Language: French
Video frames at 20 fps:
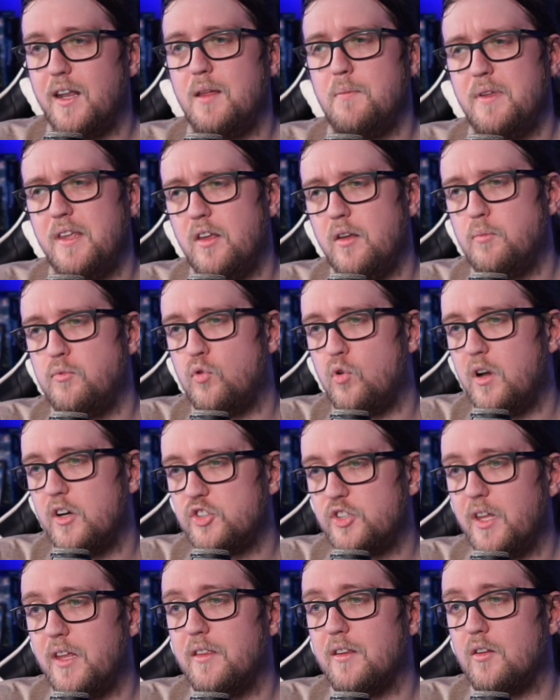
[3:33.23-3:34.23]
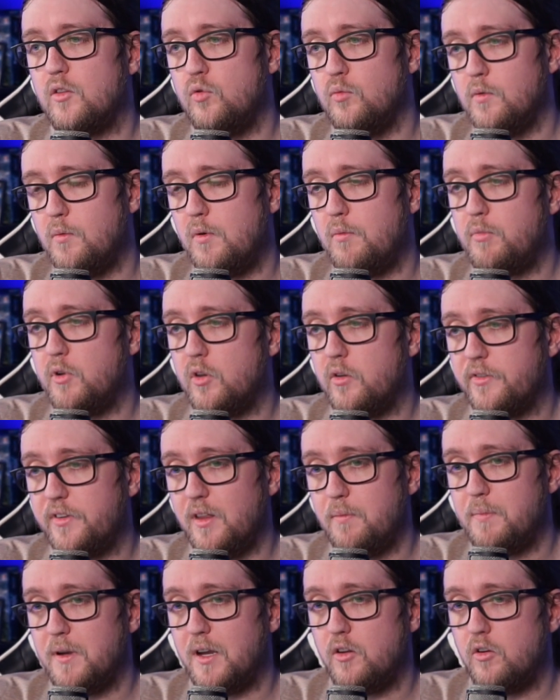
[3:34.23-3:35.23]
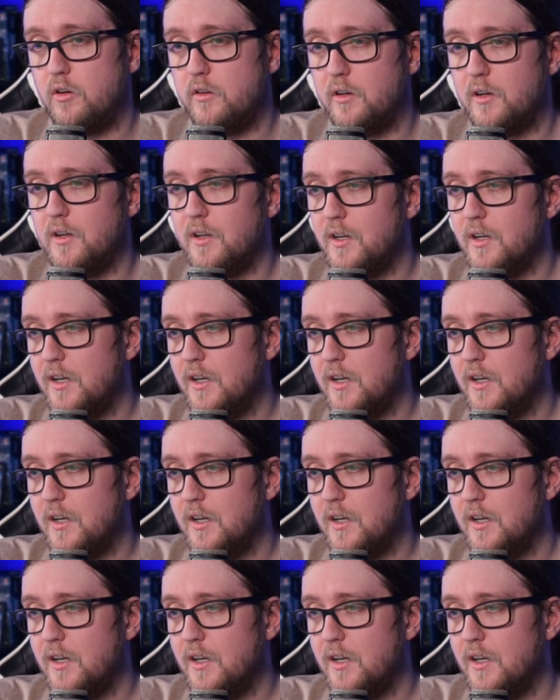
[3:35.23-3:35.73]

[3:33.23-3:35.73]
et les billets pourront acheter être à tout moment pendant cette période